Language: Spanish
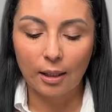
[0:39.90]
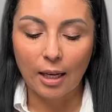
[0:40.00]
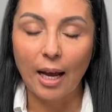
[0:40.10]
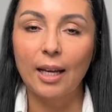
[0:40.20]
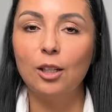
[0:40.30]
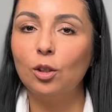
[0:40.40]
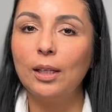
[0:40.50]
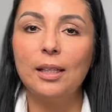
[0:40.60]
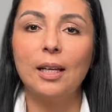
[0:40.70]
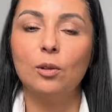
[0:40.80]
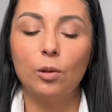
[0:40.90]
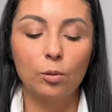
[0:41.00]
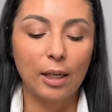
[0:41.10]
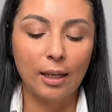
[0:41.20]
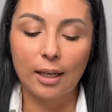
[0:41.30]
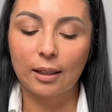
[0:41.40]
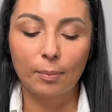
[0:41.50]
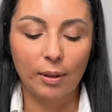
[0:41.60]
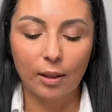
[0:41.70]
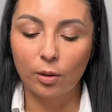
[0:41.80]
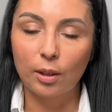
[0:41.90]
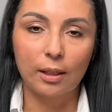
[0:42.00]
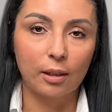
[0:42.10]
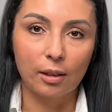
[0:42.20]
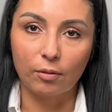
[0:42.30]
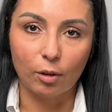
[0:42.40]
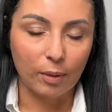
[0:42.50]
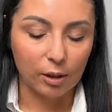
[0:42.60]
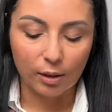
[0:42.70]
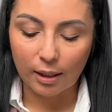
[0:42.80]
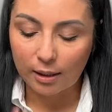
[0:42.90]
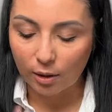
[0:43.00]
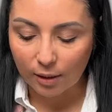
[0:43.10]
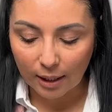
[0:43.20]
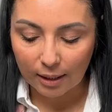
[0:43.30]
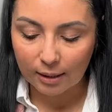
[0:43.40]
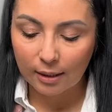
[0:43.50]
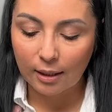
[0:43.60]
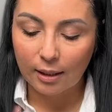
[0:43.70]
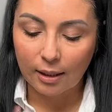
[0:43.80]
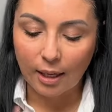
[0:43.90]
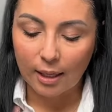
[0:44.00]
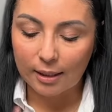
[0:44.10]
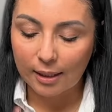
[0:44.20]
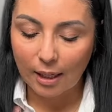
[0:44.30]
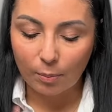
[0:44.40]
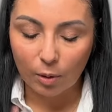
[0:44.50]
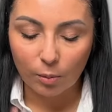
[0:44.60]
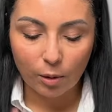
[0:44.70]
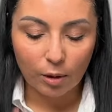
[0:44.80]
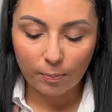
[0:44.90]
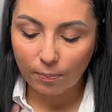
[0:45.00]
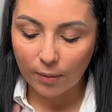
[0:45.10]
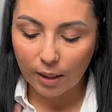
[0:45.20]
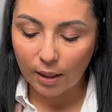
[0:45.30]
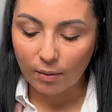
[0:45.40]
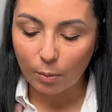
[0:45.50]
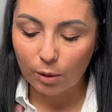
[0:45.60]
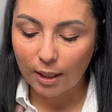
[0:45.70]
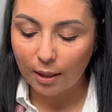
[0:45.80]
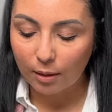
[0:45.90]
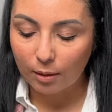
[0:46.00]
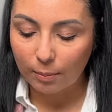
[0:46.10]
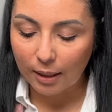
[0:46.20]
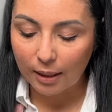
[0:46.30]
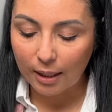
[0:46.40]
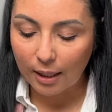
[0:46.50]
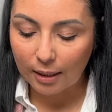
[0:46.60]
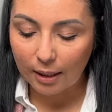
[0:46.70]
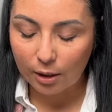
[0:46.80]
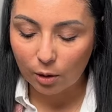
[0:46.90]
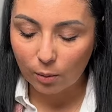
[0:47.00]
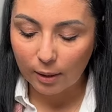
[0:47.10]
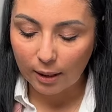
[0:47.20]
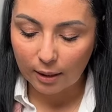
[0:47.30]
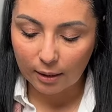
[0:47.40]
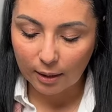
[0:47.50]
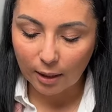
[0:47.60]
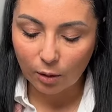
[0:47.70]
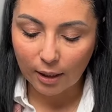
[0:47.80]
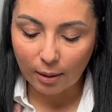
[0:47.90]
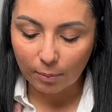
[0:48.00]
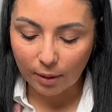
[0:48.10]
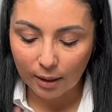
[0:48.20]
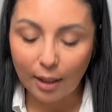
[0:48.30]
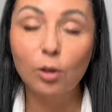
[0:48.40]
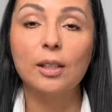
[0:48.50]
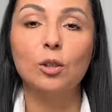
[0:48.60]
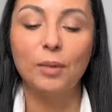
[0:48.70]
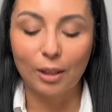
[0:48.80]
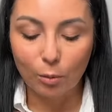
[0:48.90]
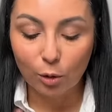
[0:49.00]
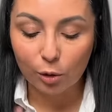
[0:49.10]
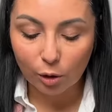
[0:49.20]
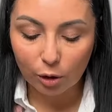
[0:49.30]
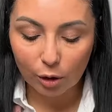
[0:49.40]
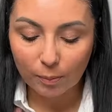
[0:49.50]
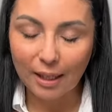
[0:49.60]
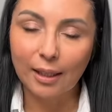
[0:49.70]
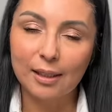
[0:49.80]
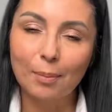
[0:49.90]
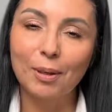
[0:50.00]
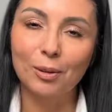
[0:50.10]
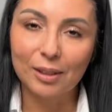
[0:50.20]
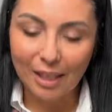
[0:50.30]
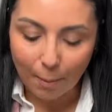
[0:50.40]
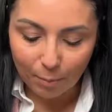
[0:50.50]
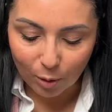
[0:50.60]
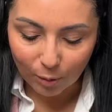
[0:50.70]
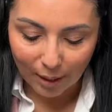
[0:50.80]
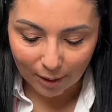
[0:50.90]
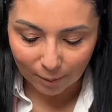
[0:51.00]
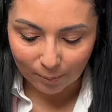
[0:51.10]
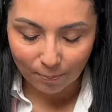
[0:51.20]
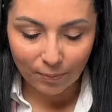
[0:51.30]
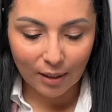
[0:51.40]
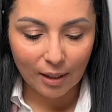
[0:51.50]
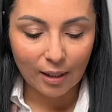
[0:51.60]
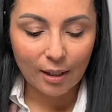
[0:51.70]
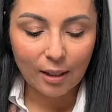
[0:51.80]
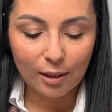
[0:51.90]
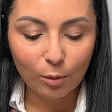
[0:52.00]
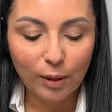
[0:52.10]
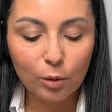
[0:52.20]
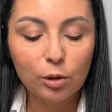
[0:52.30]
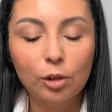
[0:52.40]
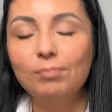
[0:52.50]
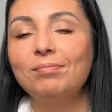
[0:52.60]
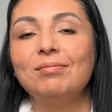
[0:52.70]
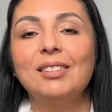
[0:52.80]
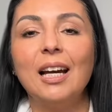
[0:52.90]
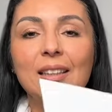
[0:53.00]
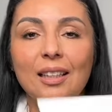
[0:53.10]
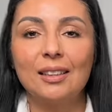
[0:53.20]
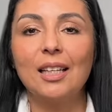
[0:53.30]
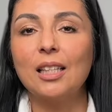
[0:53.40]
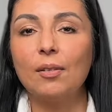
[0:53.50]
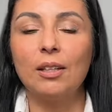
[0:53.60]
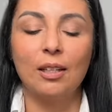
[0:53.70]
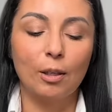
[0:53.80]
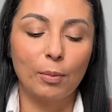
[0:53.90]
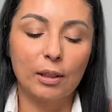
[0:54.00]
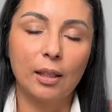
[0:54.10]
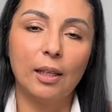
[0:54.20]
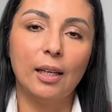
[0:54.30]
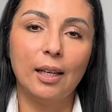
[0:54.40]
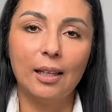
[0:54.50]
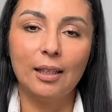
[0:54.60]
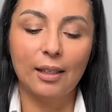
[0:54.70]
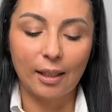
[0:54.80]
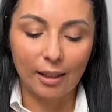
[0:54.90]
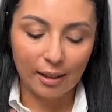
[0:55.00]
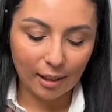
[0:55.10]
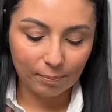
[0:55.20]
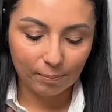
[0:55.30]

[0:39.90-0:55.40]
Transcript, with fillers: A él no le llegó una carta pidiendo información adicional. A él se la aprobó y vamos a platicar aquí sobre qué es lo que, qué es lo que sometimos nosotros para que este perdón sea aprobado. Número uno, cartas, ya saben, de parte de él y de ella.